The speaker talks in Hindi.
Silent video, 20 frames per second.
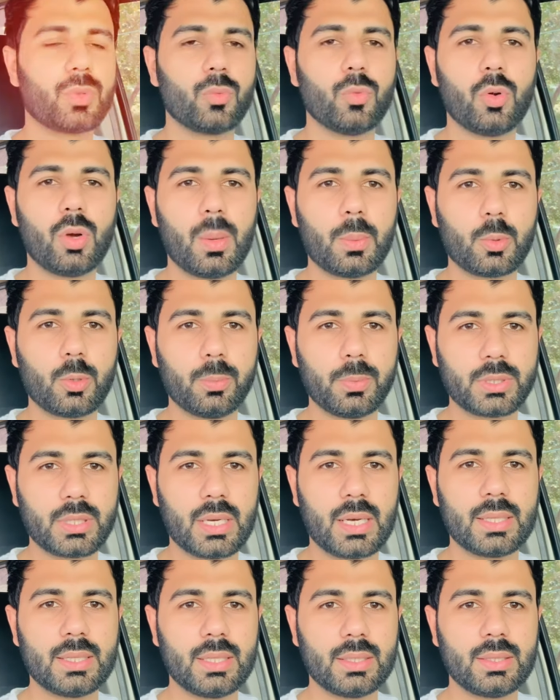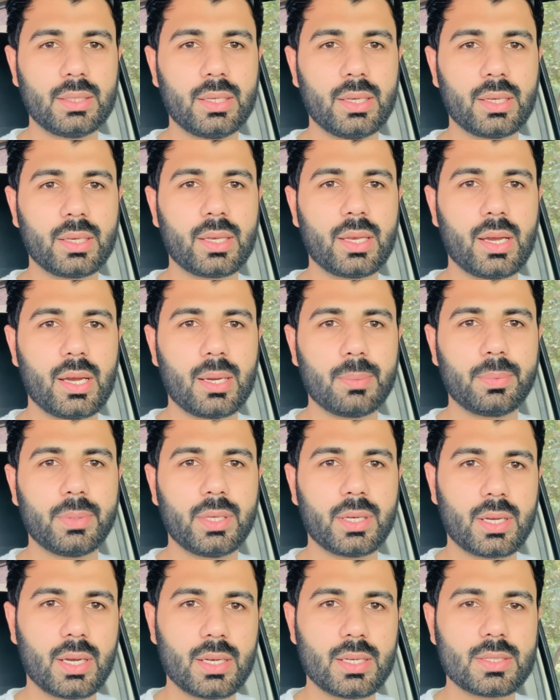वो आपको बता देते हैं कि
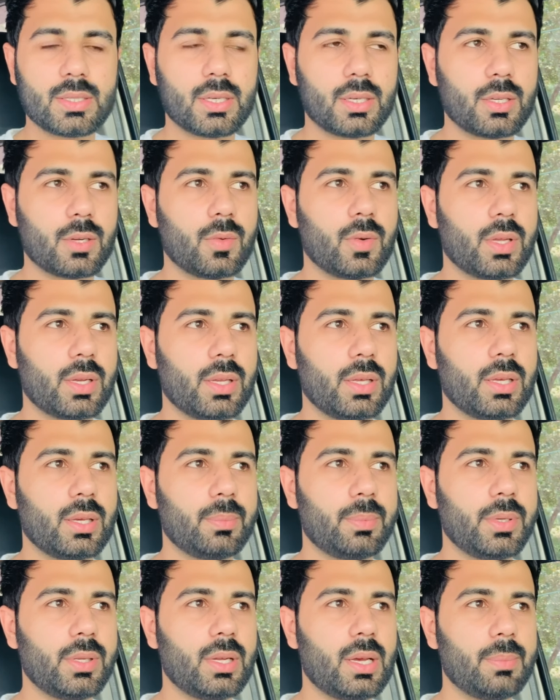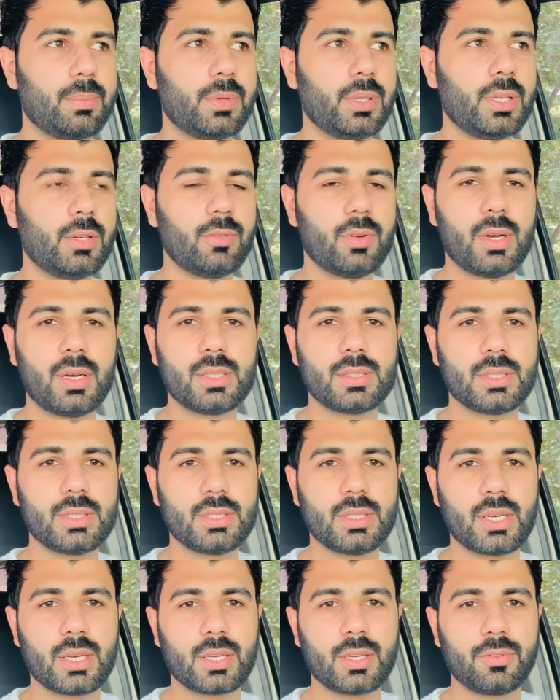आपने कहाँ से करवाने हैं फिर आपने वहाँ से
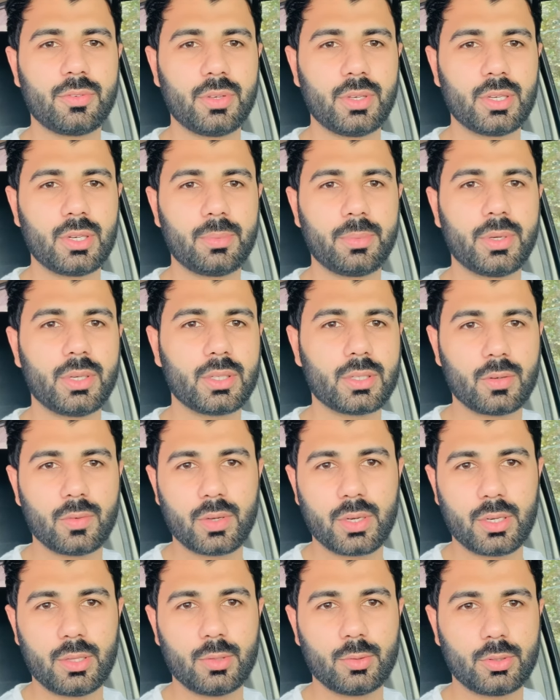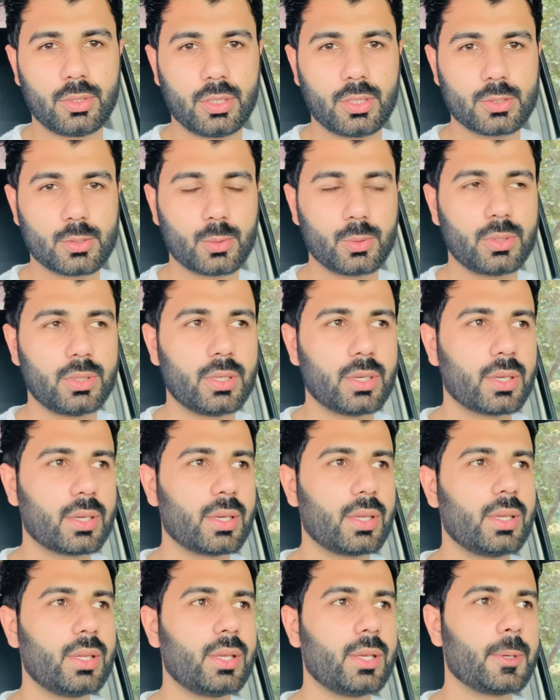जाके फिंगरप्रिंट करवाने होते हैं सोदिया
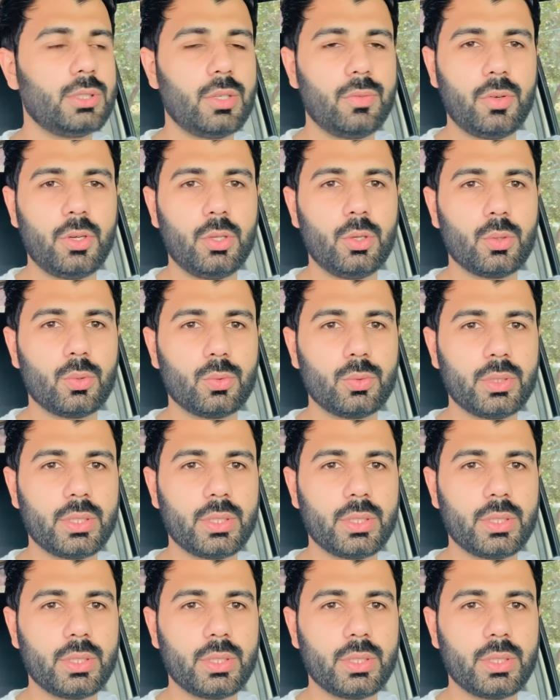के लिए ये वीडियो